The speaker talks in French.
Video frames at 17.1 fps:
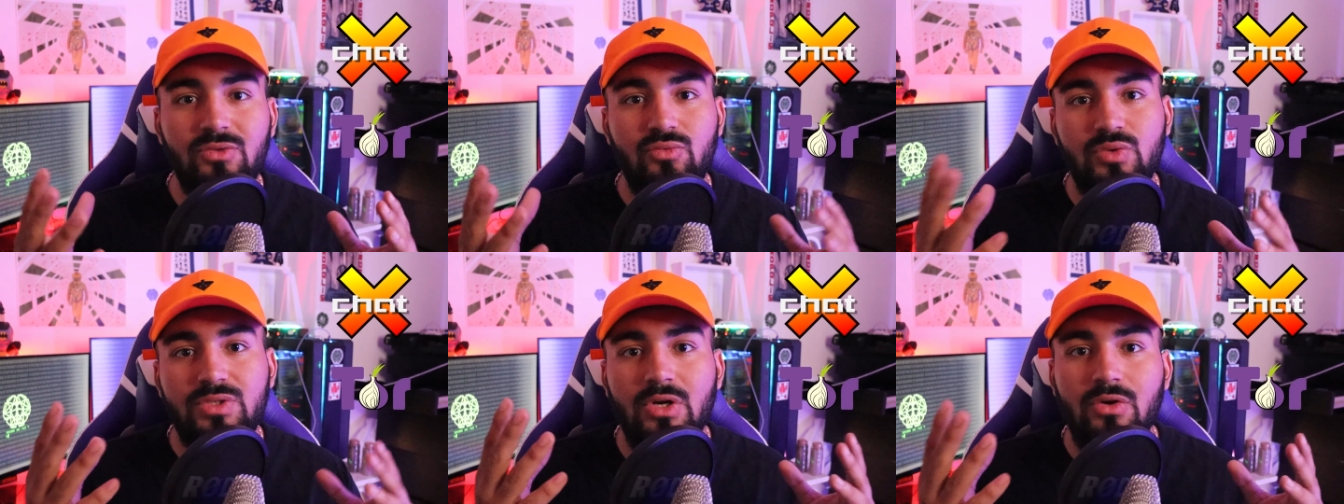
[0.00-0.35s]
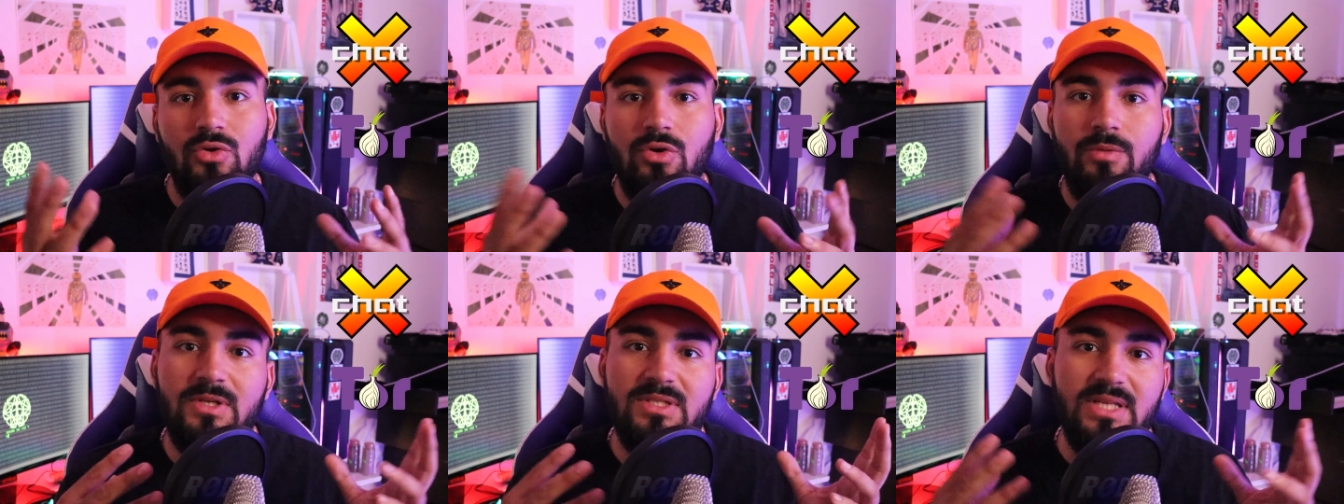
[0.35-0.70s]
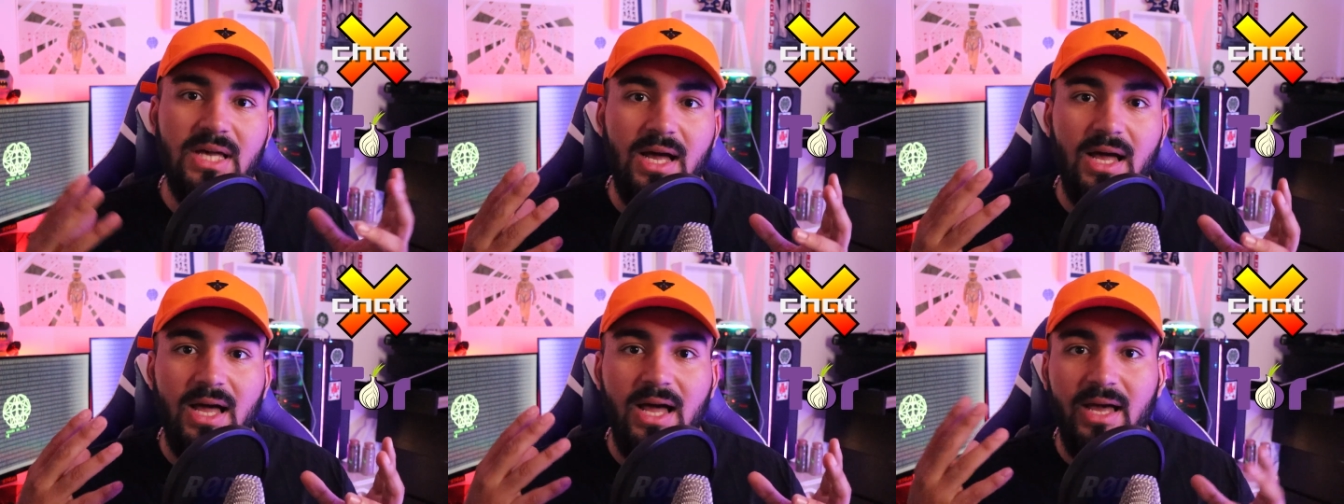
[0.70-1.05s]
Tout ça, on commence
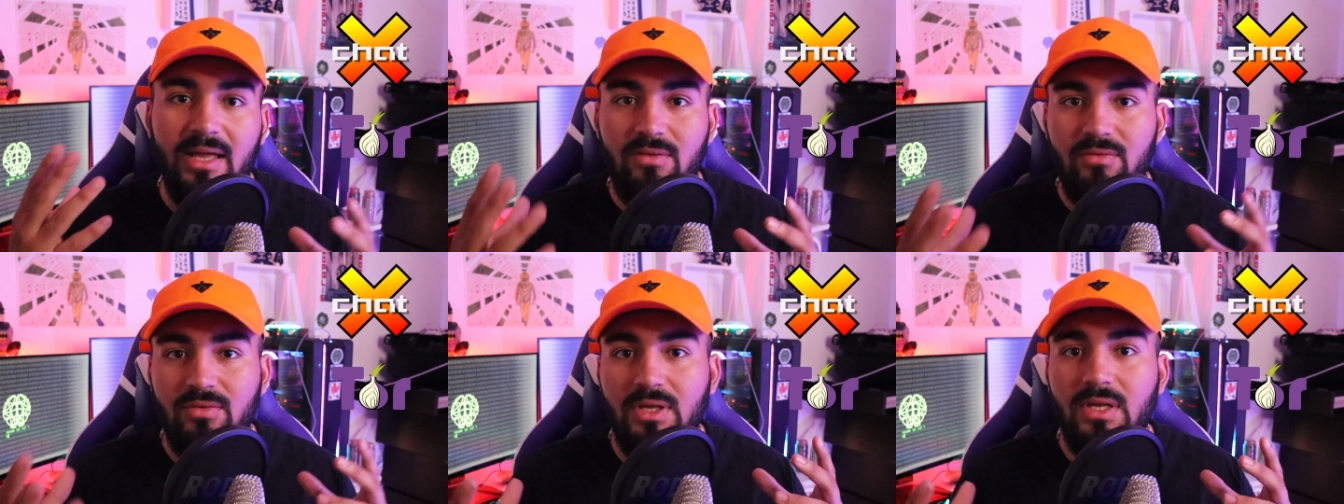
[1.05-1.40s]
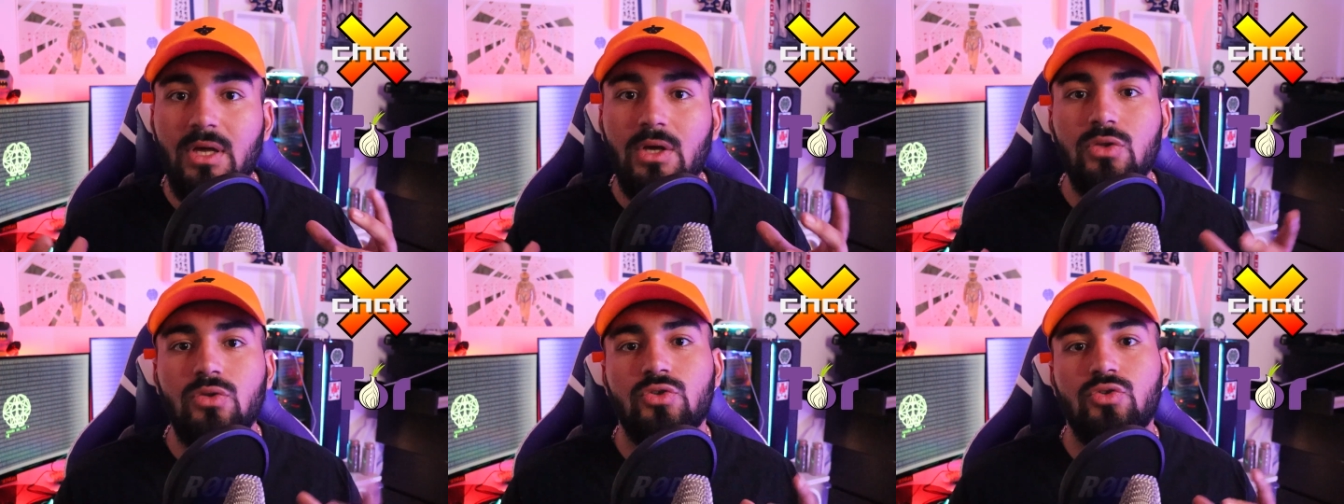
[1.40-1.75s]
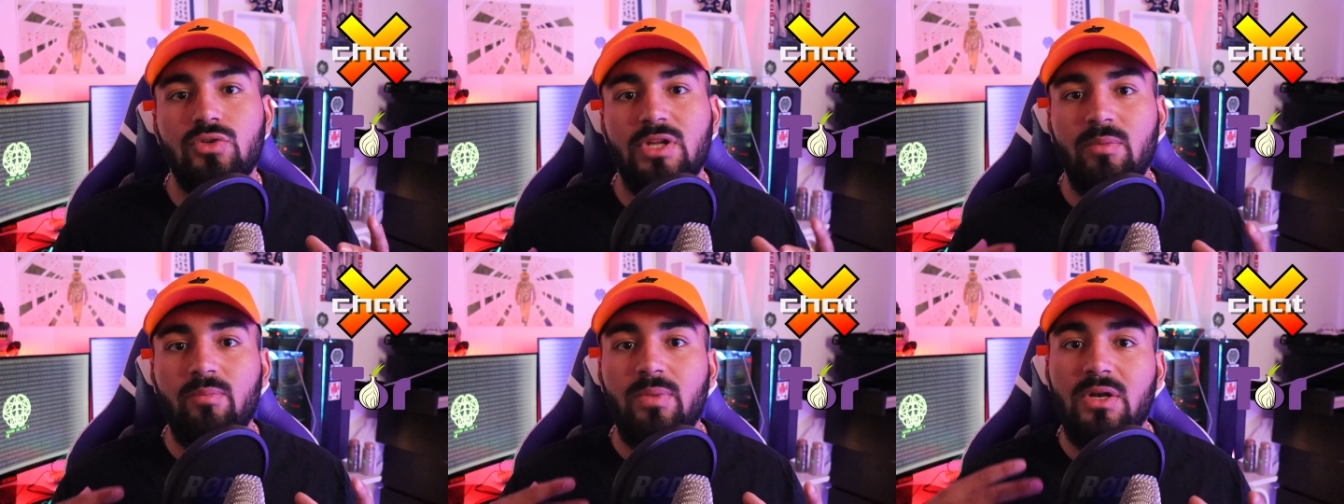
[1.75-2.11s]
à arriver dans ce
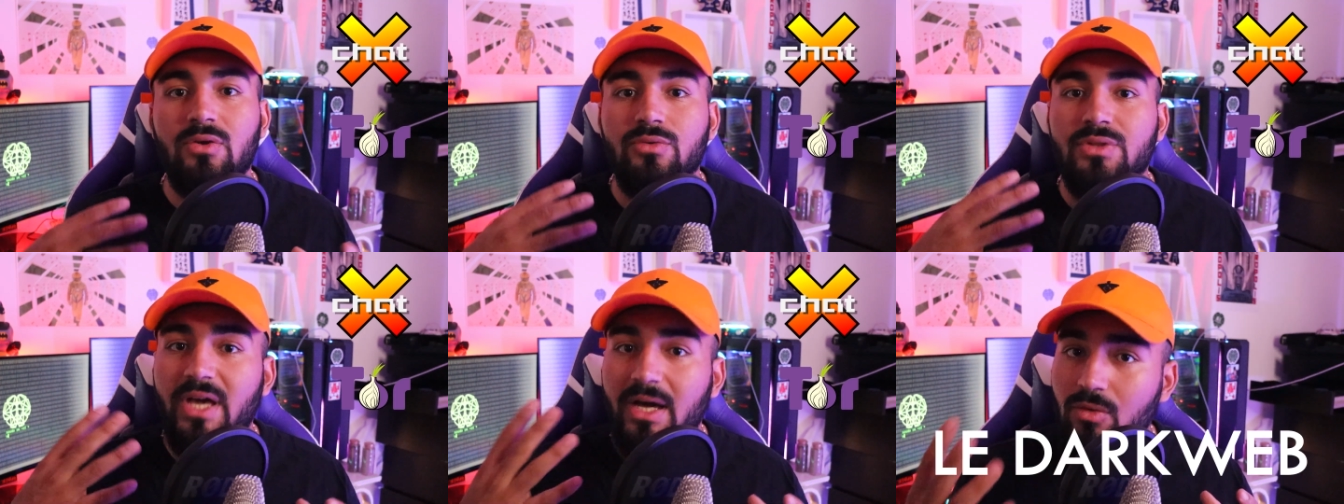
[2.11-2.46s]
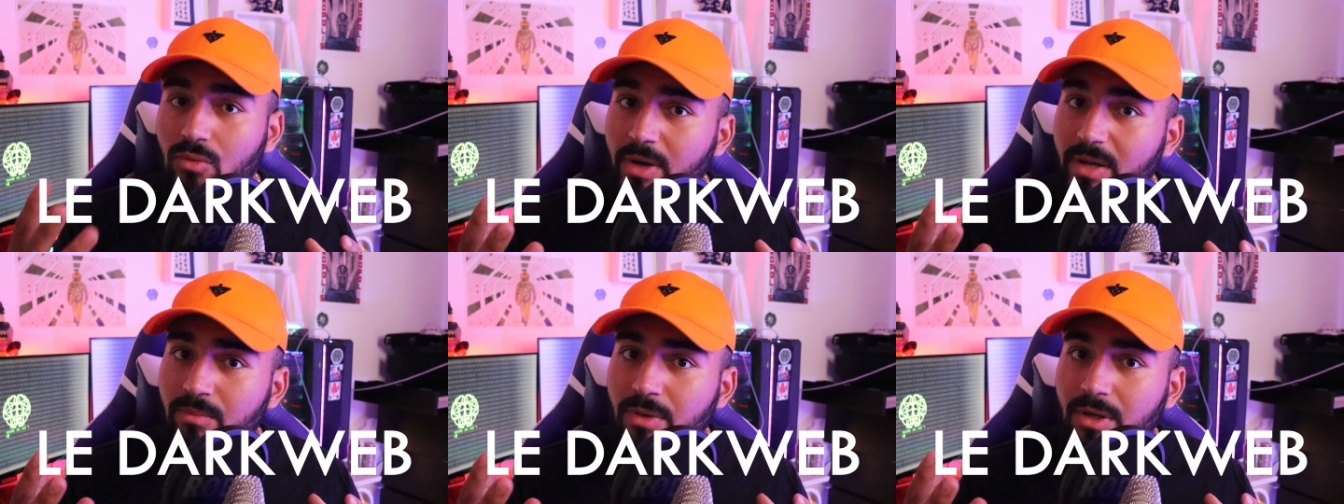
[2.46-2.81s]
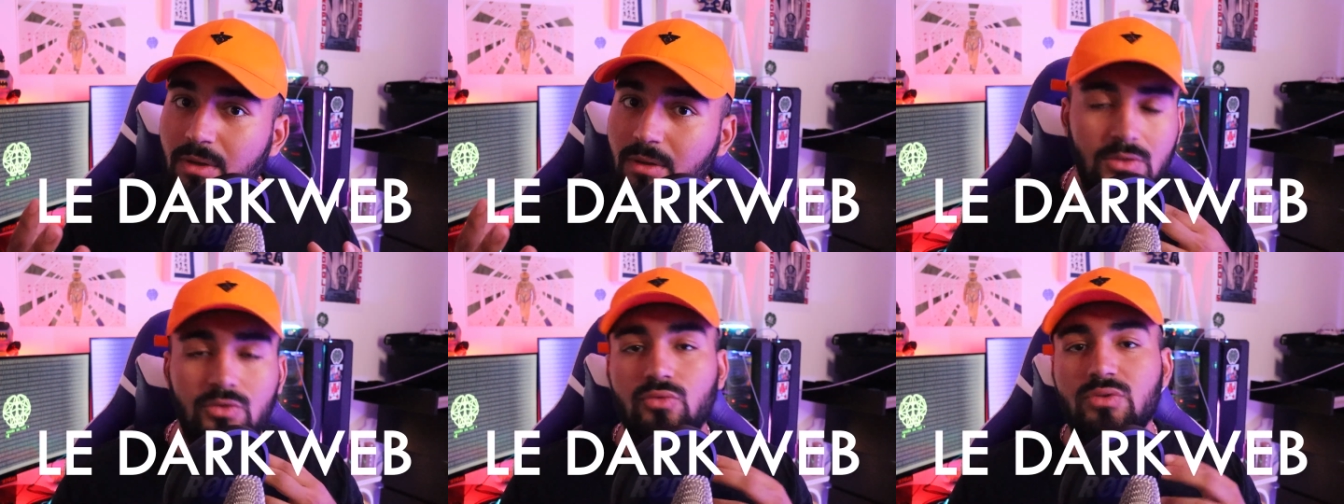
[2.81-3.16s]
qu'on appelle le dark web.
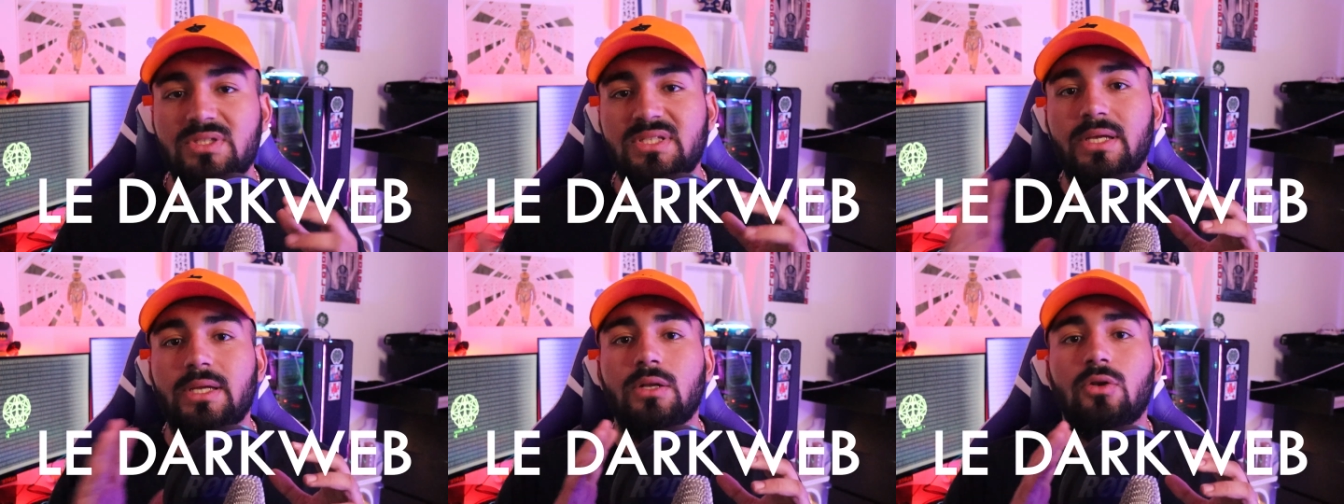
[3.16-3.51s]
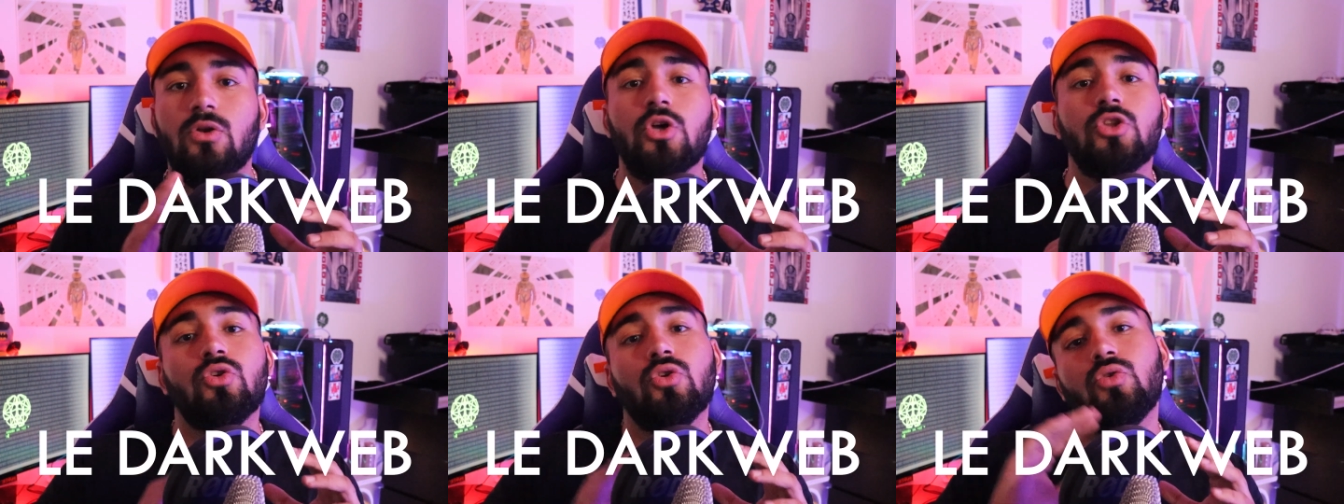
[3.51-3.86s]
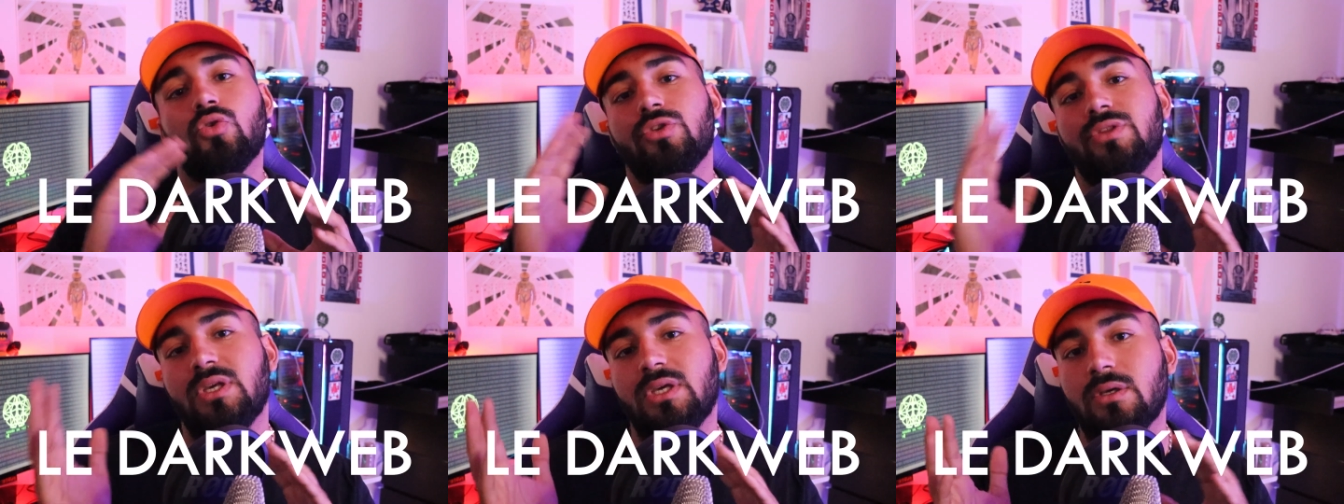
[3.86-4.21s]
Donc c'est l'autre
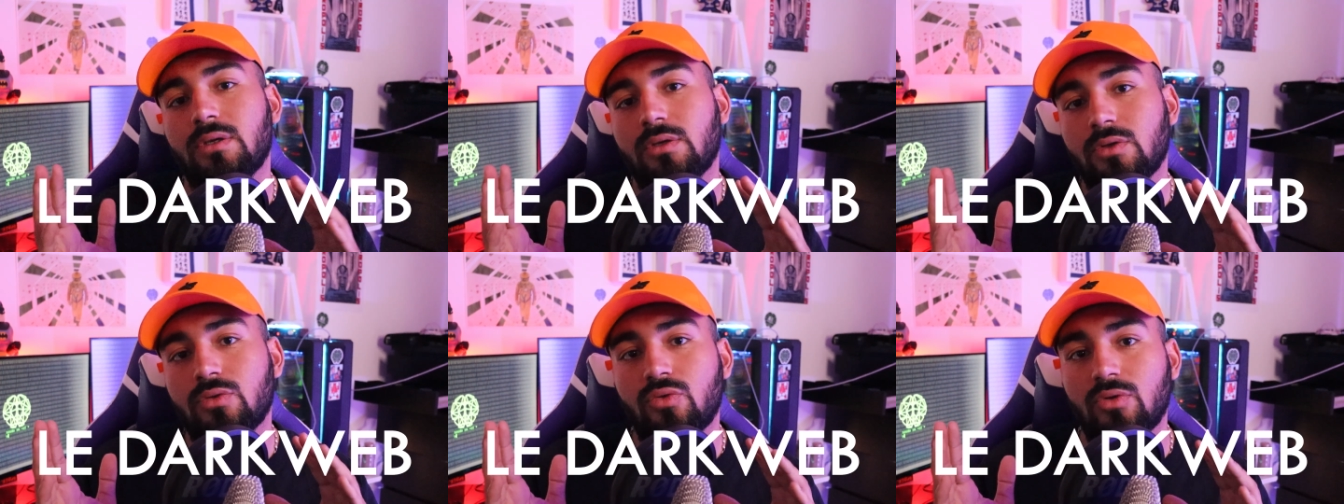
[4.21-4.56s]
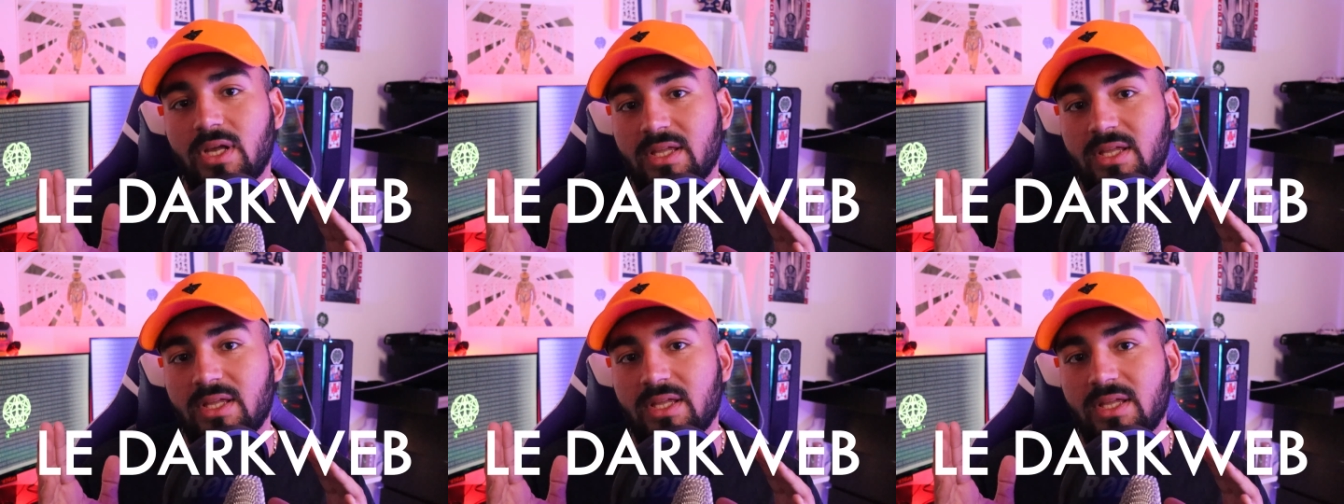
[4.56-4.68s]
côté de